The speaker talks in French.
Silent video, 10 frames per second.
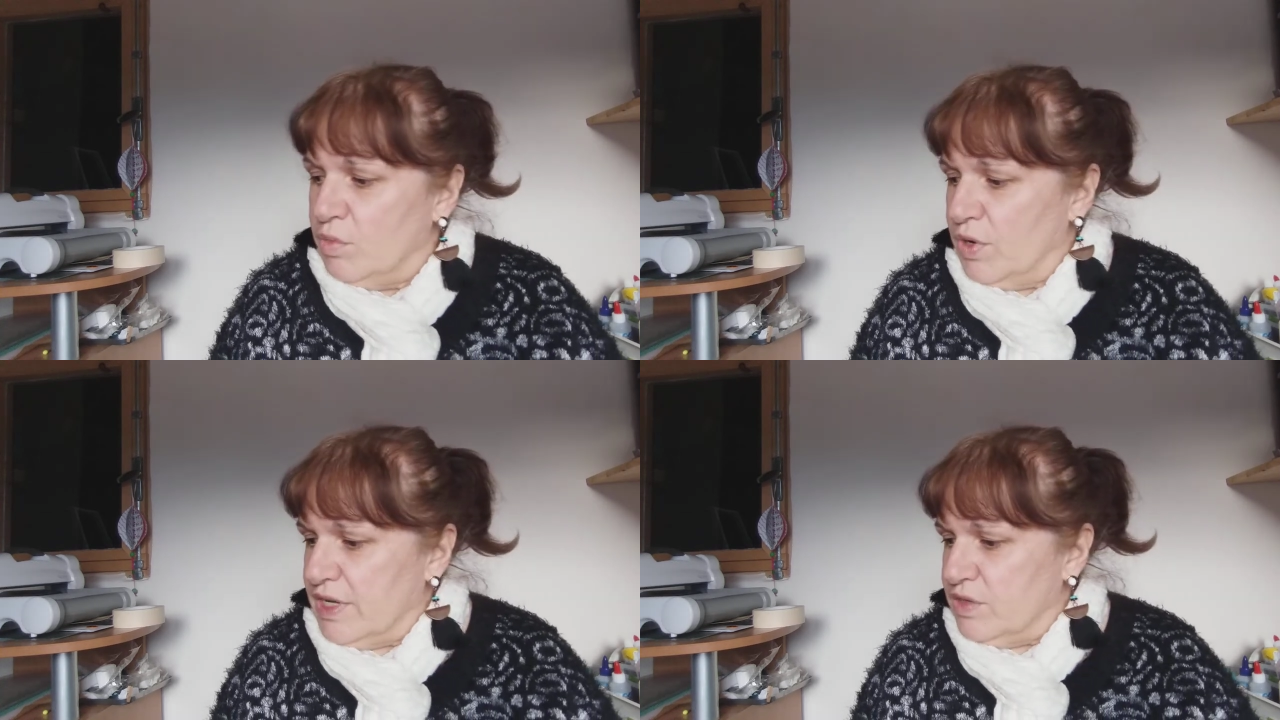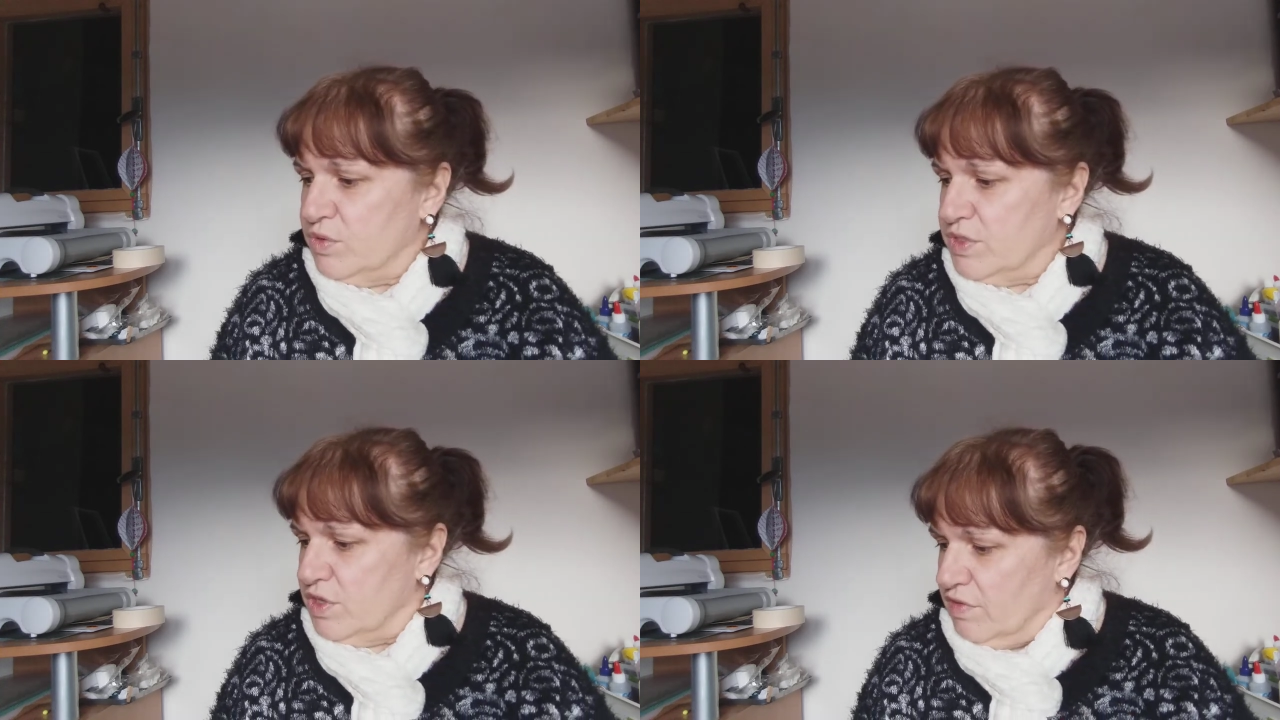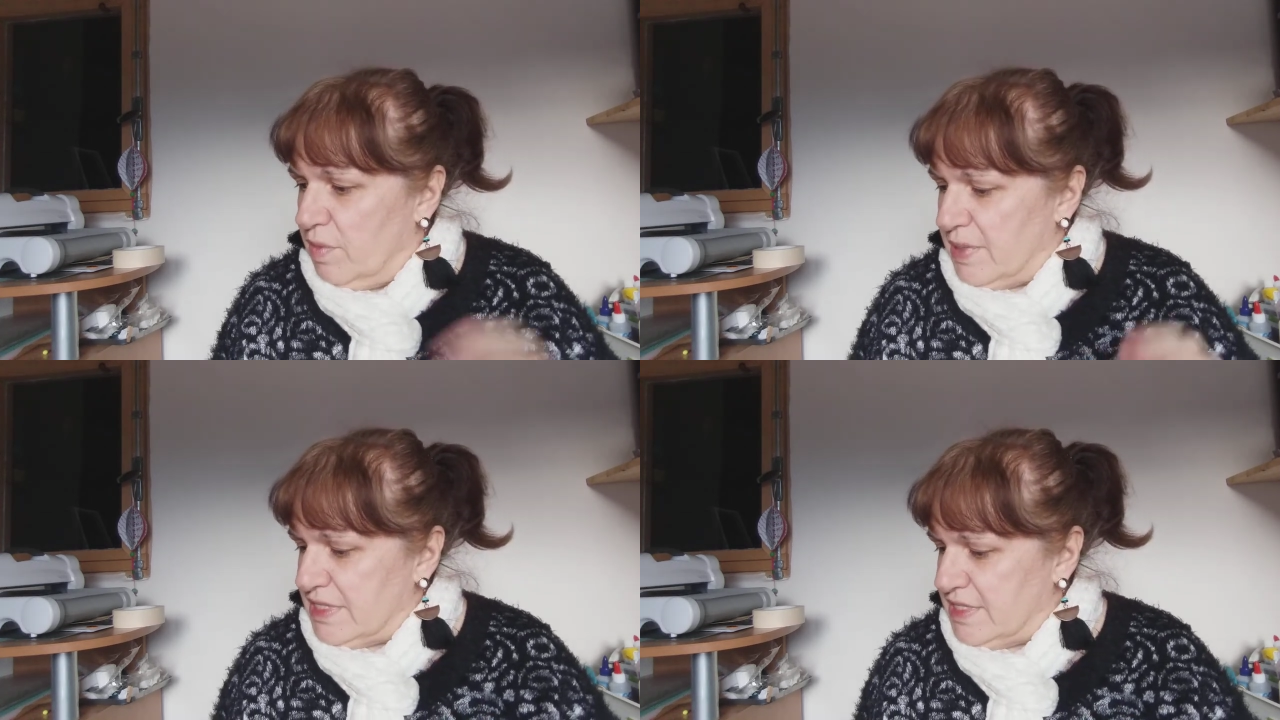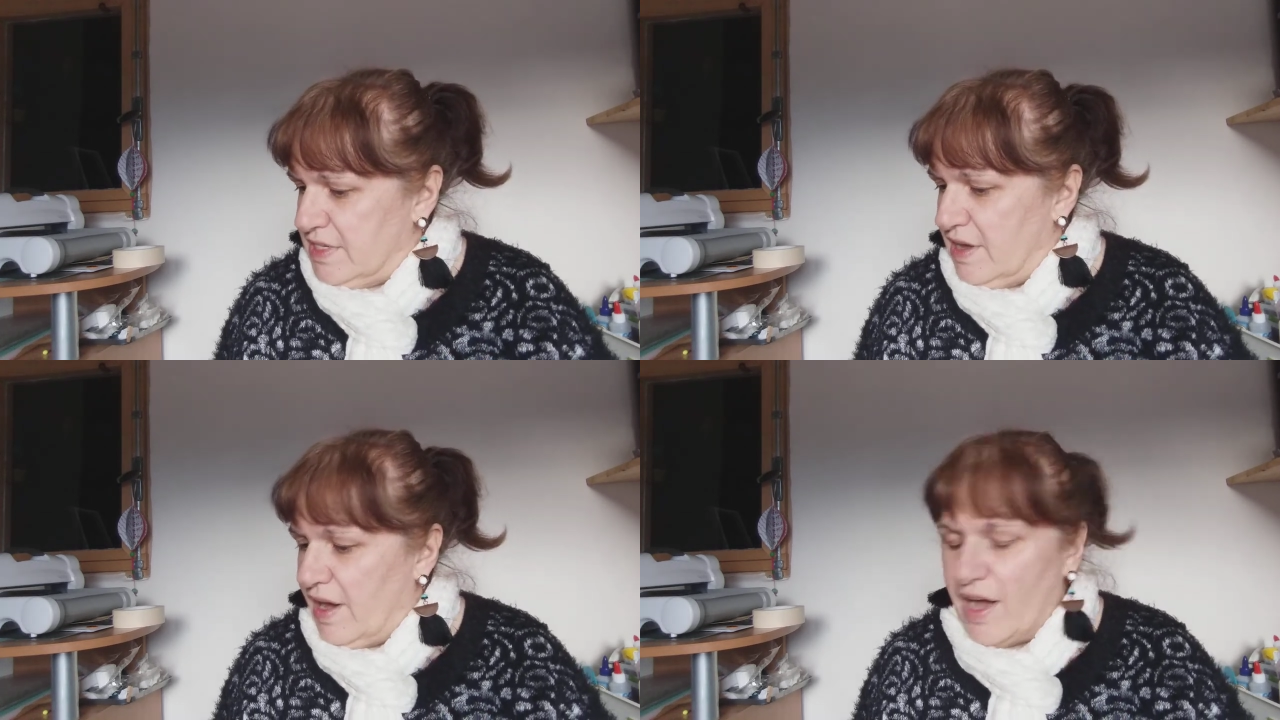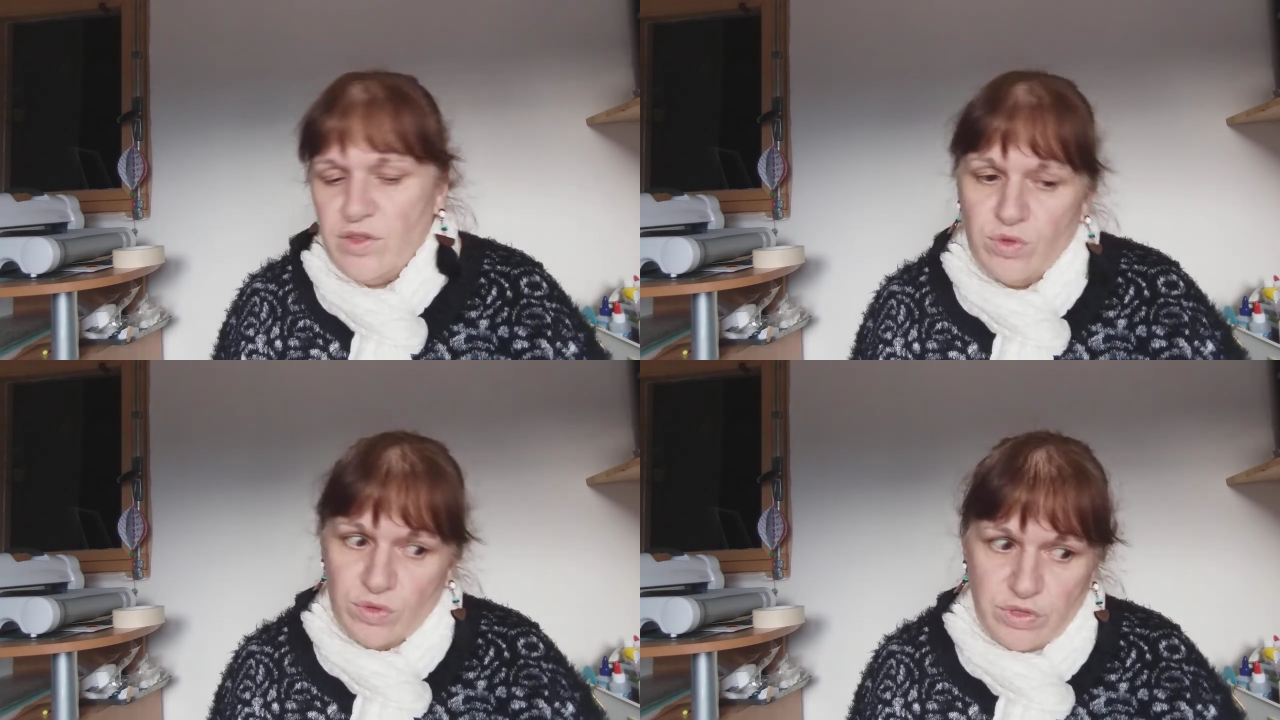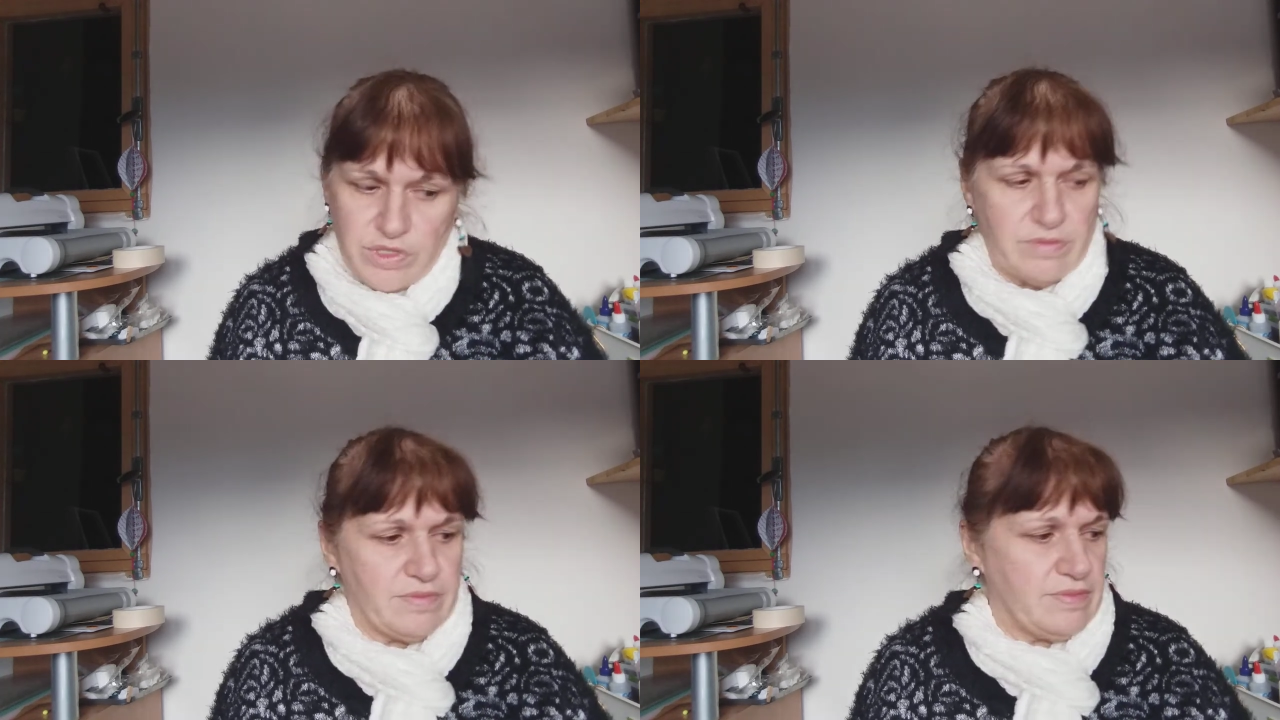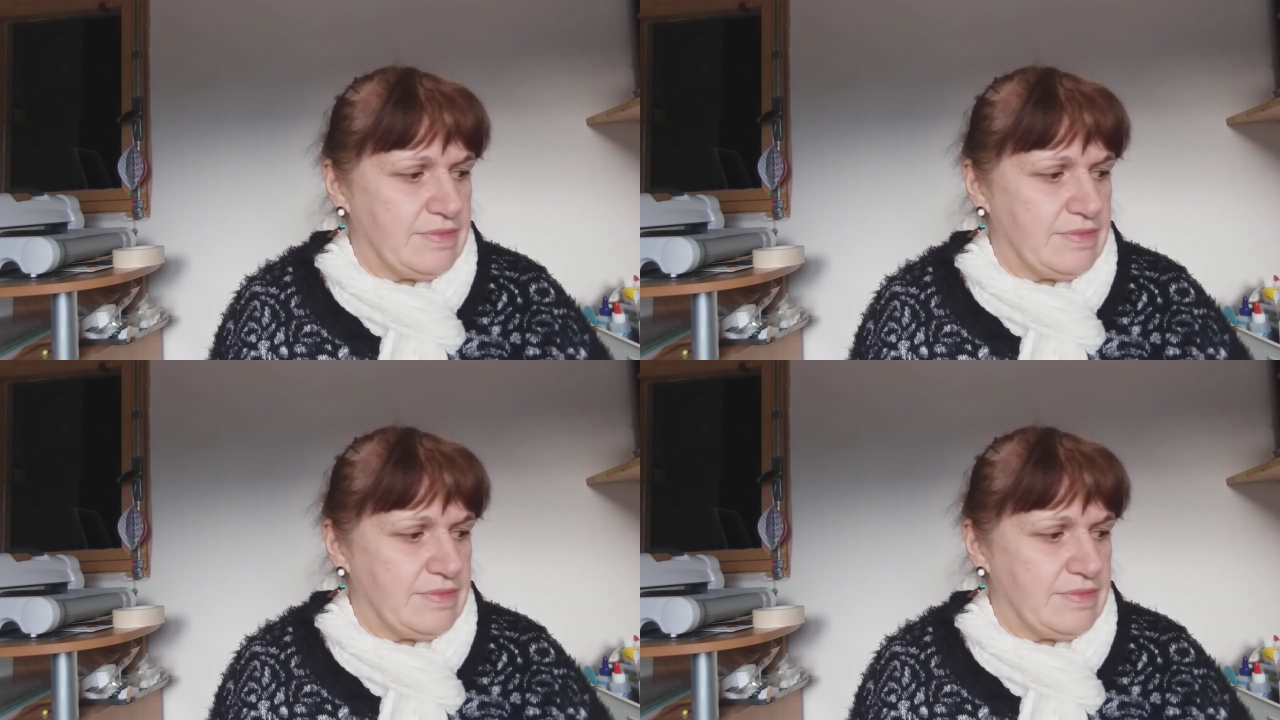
Bon allez, écoutez, on va passer à NOS